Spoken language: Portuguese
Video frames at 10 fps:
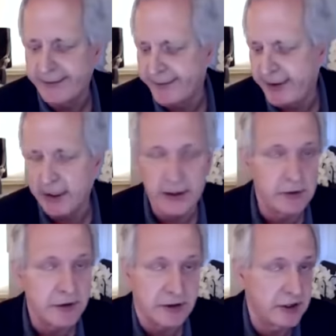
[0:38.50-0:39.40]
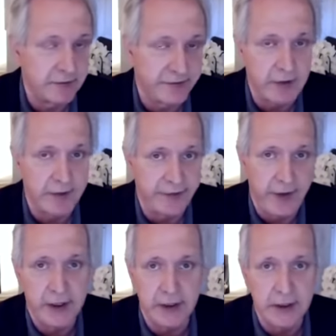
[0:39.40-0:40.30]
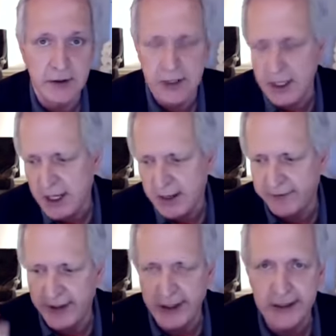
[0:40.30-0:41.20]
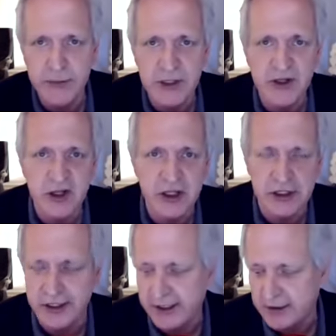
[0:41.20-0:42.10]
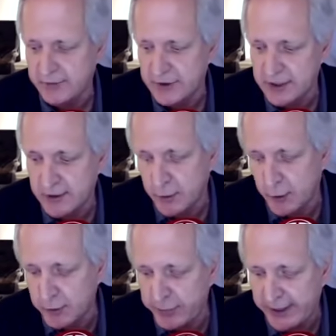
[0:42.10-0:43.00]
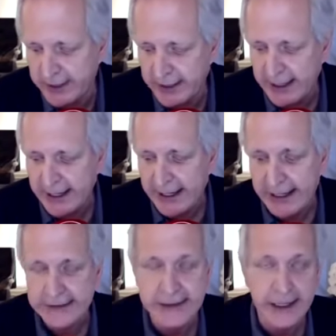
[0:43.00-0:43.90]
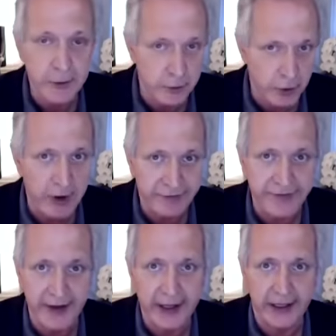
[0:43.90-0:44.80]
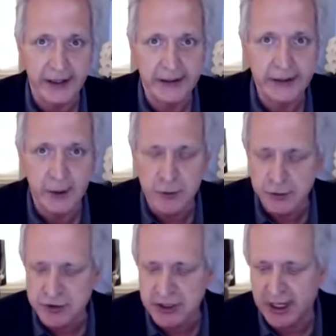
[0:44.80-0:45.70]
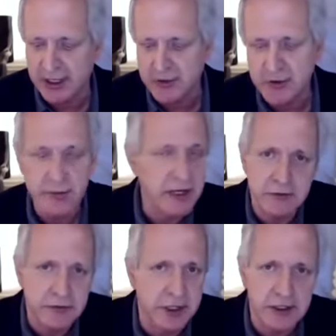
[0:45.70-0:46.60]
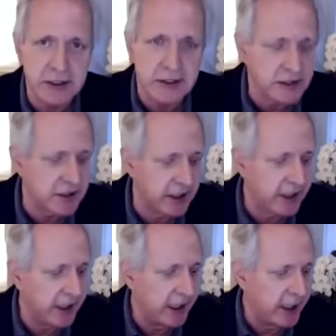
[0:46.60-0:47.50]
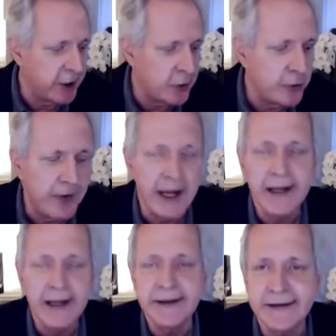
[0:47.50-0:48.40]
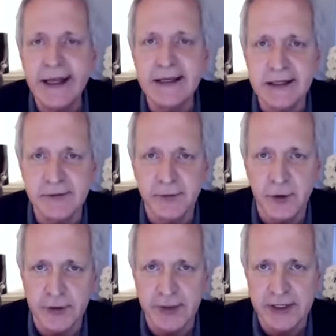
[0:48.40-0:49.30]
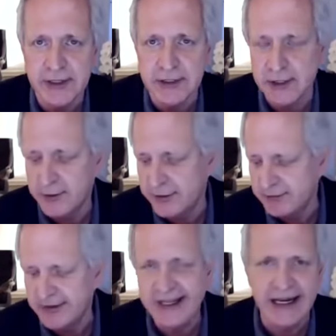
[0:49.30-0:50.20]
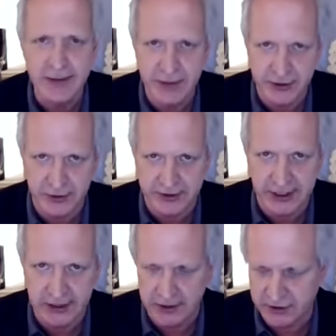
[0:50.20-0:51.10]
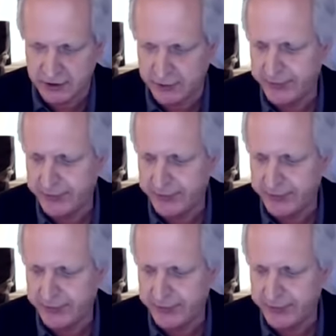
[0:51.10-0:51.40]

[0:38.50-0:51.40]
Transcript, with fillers: né, que hoje chama fake news, é a velha mentira, aí que você compra até com boa fé, em alguns casos, mas não deixa de ser uma desinformação e um crime jornalístico.